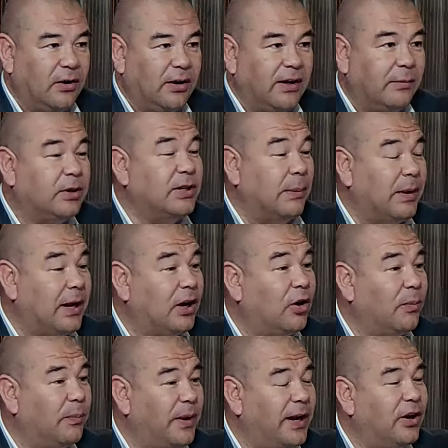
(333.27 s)
eh, o sea, peras
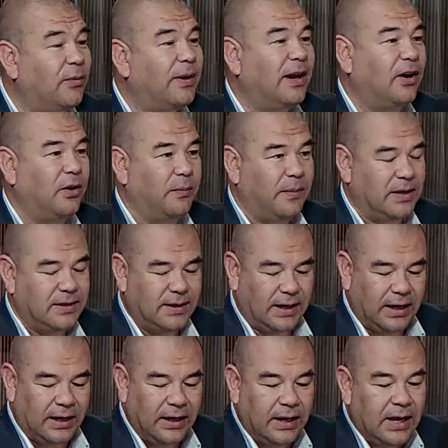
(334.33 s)
con pera y no peras con
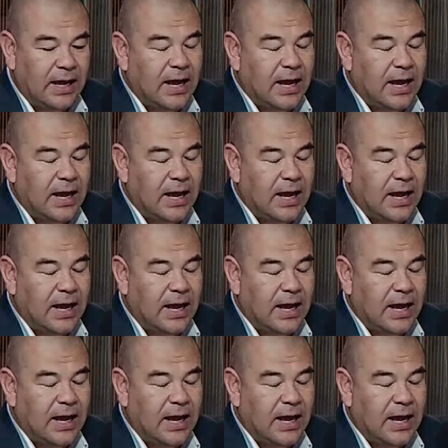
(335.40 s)
manzana.